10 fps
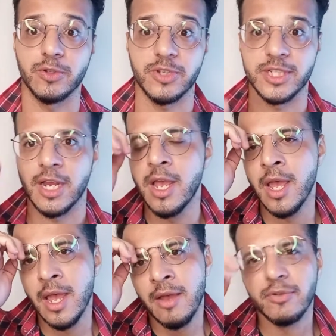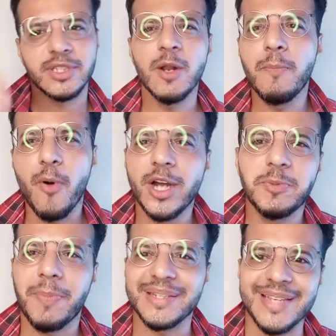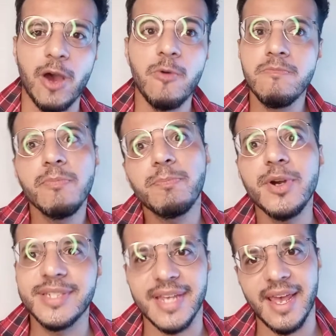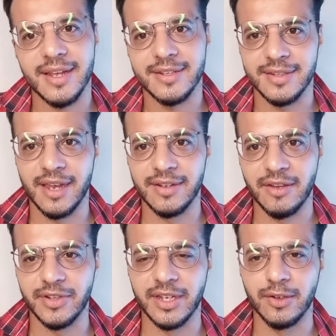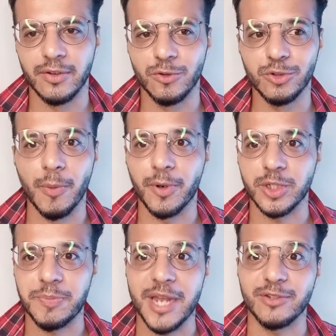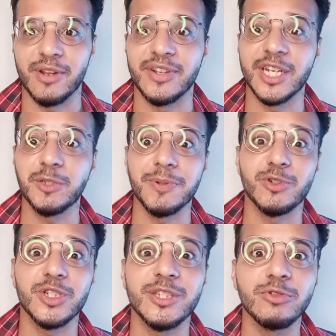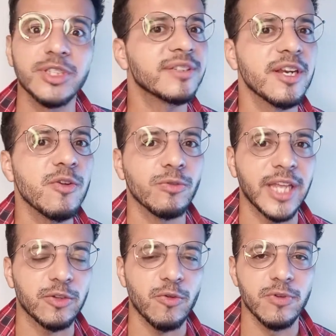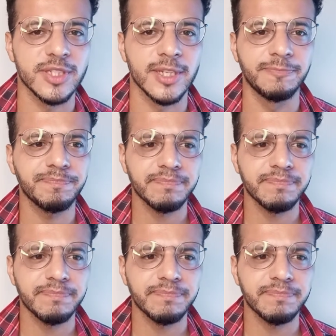Ou seja, você não pode passar um pois é na, na vida do teu prospecto, na vida das pessoas que estão te entrando em contato com você.